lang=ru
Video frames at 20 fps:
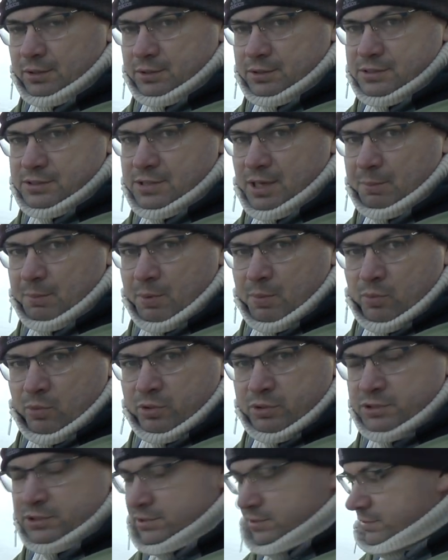самый
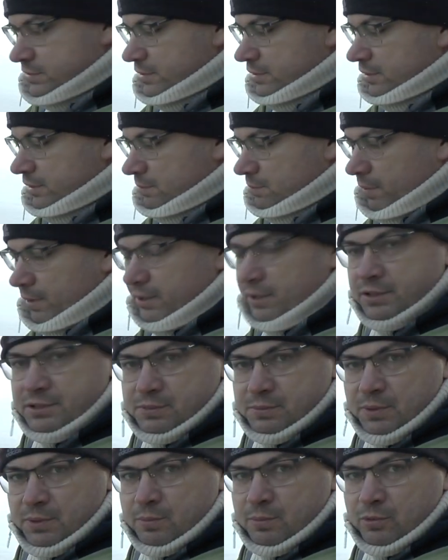мой сильный боец
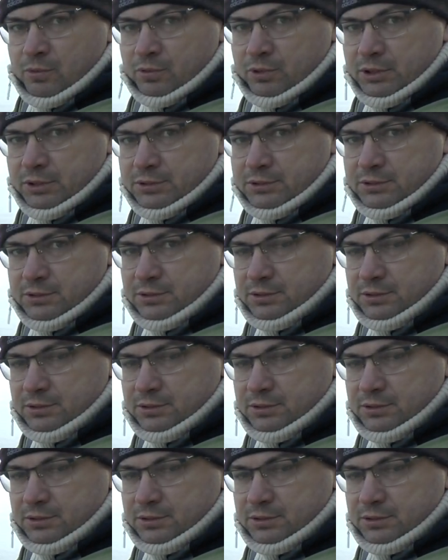был бы у нас.